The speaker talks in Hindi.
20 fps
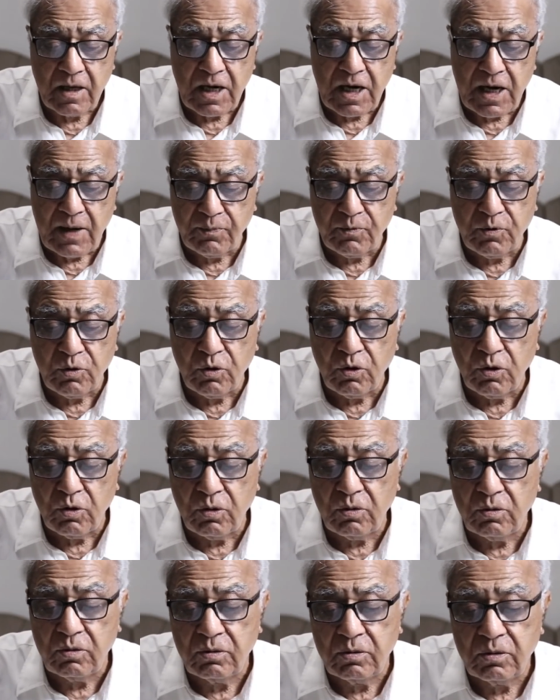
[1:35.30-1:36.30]

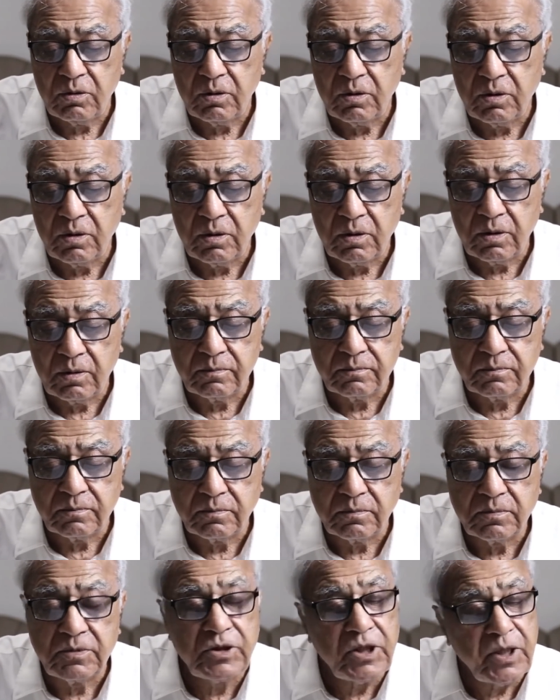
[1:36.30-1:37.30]
आपको
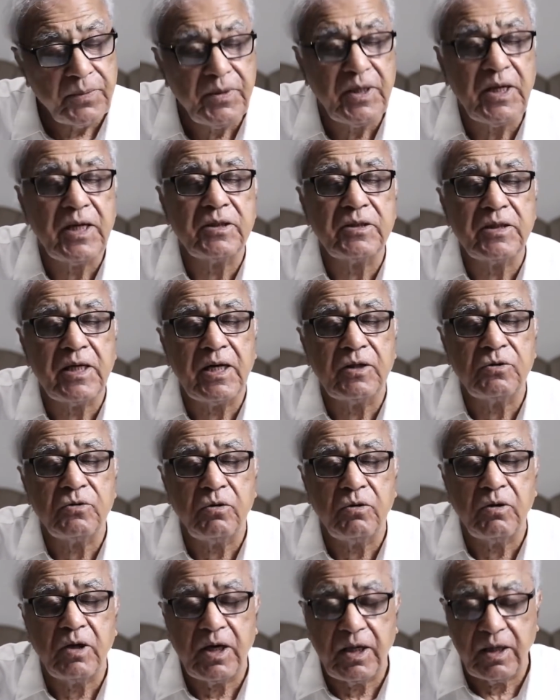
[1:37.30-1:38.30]
ये भी एहसास
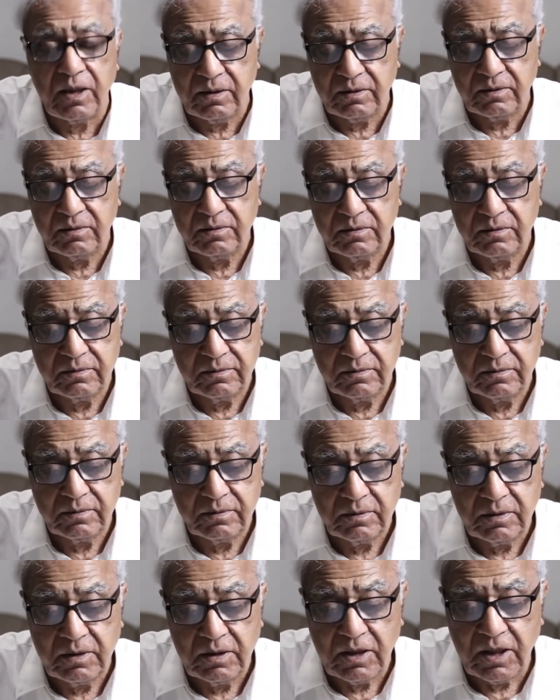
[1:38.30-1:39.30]
हो रहा है
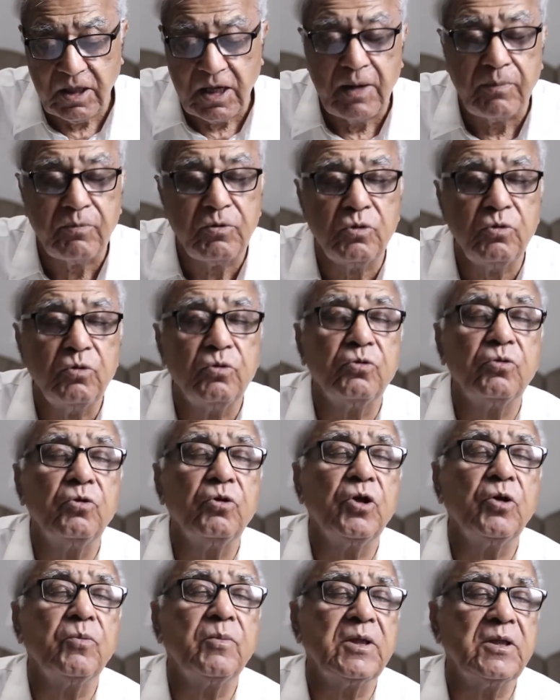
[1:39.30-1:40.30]
कि आपको
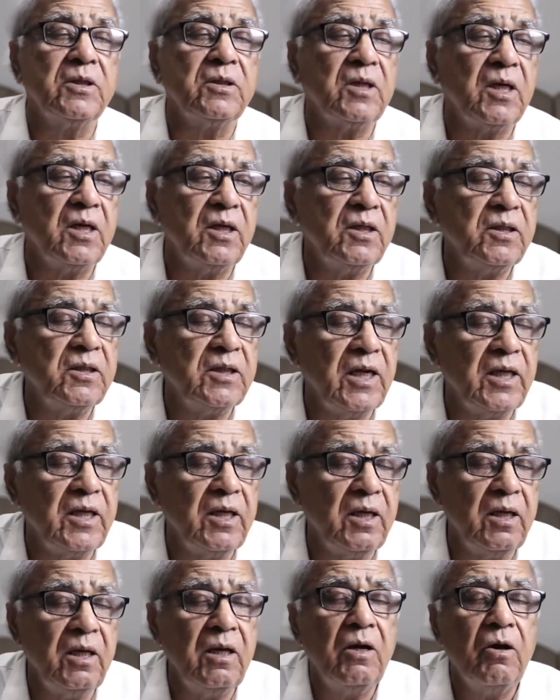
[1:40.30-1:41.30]
दूसरों की मदद करनी
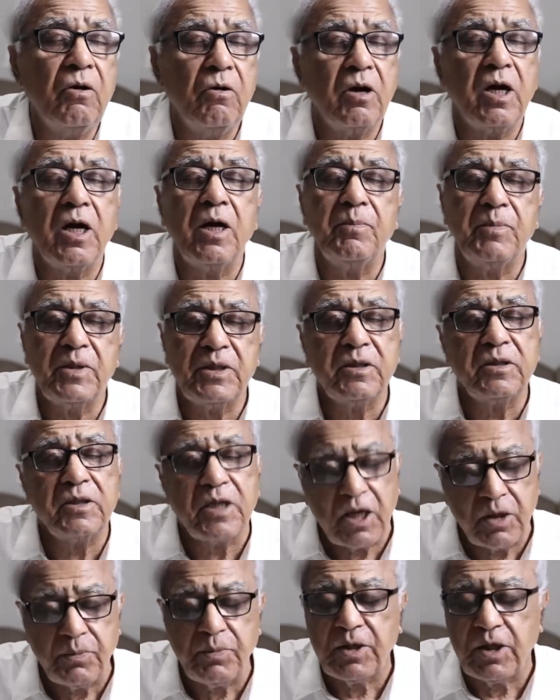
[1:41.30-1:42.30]
चाहिए और आप मदद
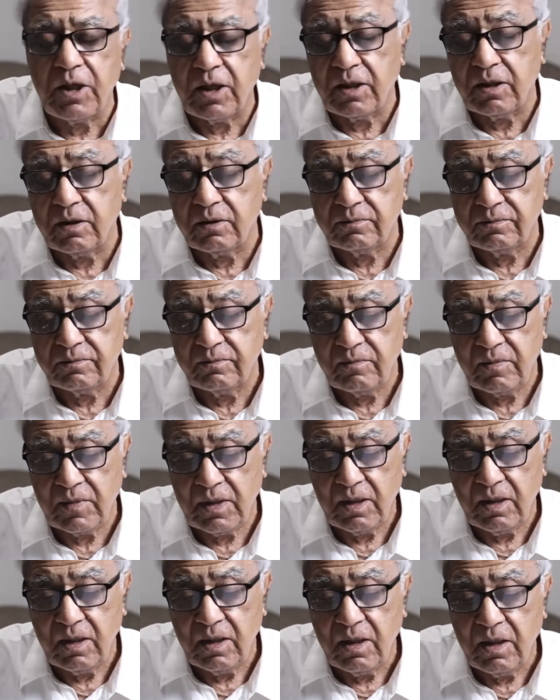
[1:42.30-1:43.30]
कर भी रहे हैं
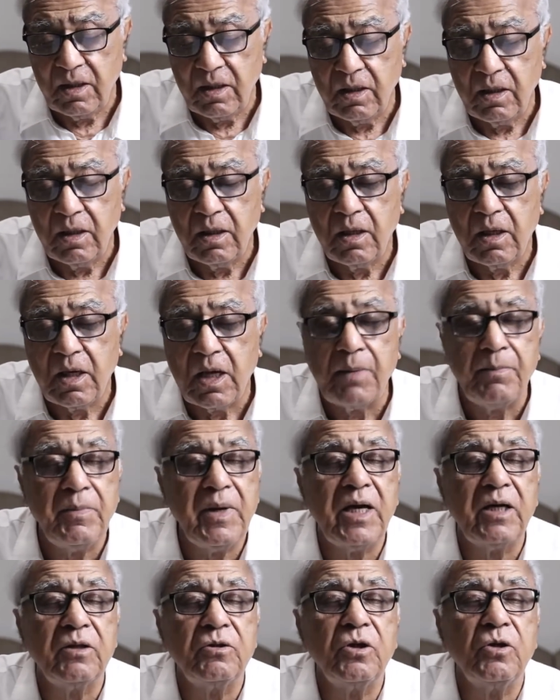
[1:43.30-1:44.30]
अब
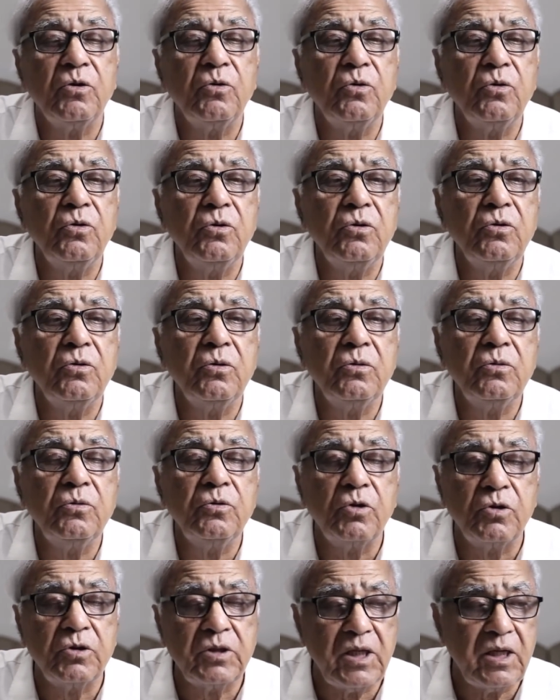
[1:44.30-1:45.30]
मैं आता हूँ
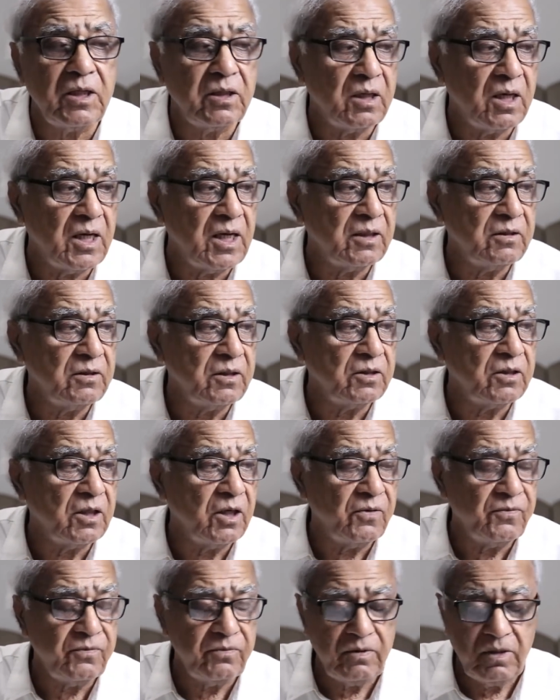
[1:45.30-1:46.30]
जोजा हजरात की
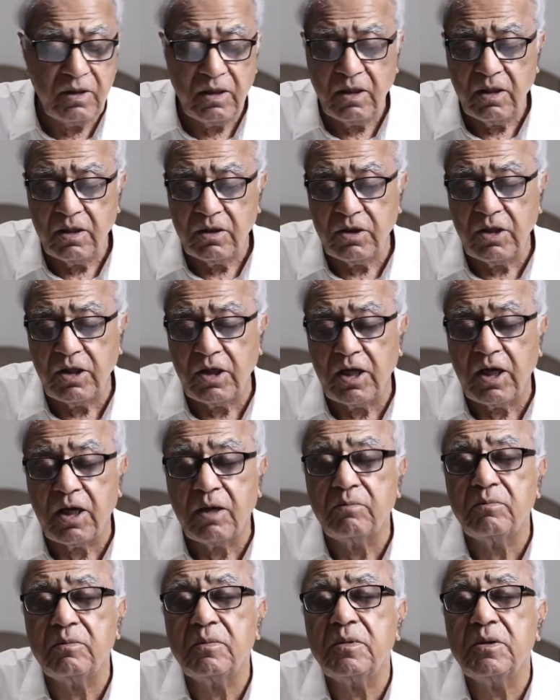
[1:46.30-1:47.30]
तरफ जिन्हें
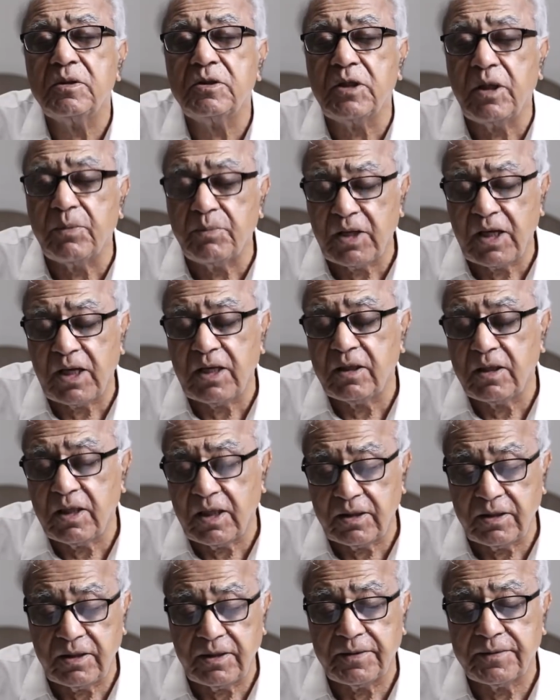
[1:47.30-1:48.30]
हम जमनाई
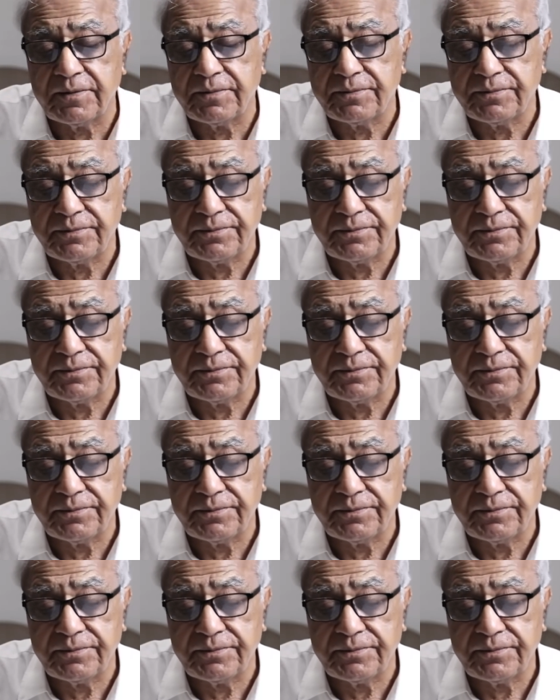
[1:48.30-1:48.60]
कहते हैं